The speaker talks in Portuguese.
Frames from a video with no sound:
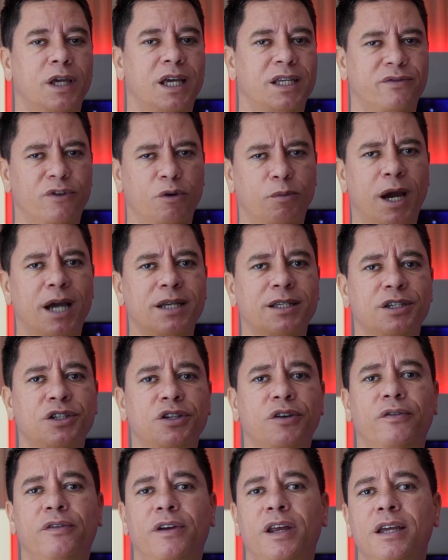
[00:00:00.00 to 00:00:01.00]
e as filmagens
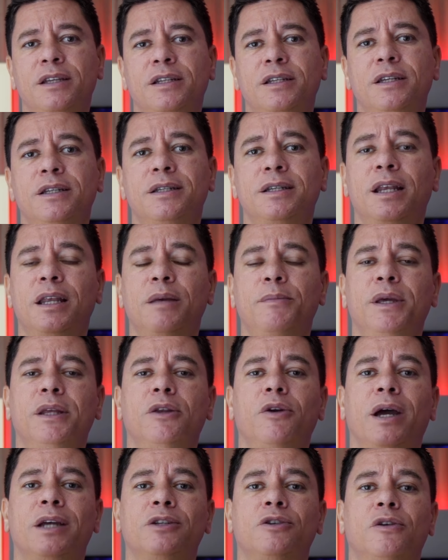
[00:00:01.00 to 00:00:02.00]
de frente se
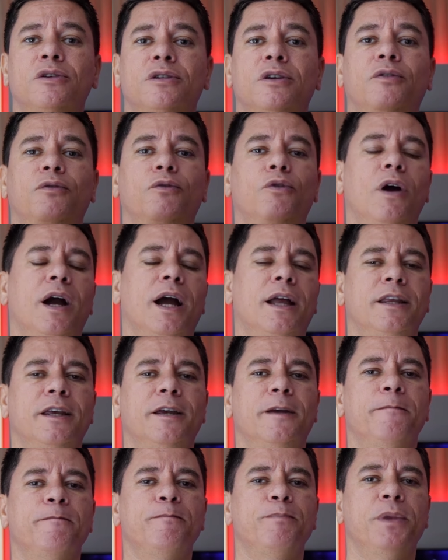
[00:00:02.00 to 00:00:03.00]
limitam à resolução Full
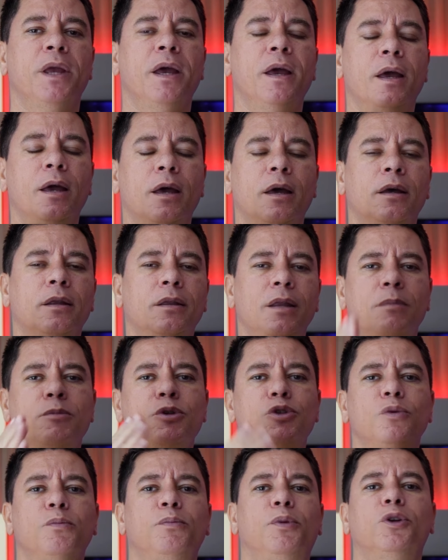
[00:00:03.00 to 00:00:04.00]
HD.
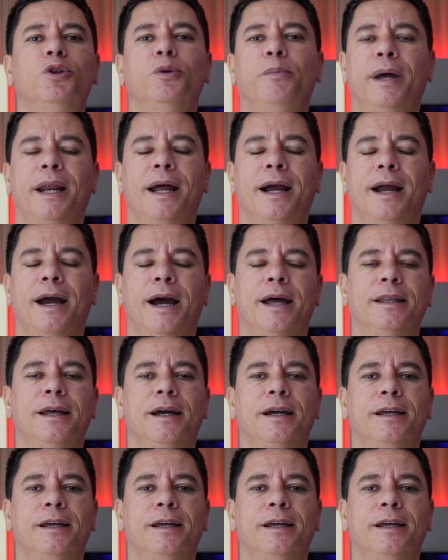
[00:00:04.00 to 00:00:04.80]
Damos um ponto para cada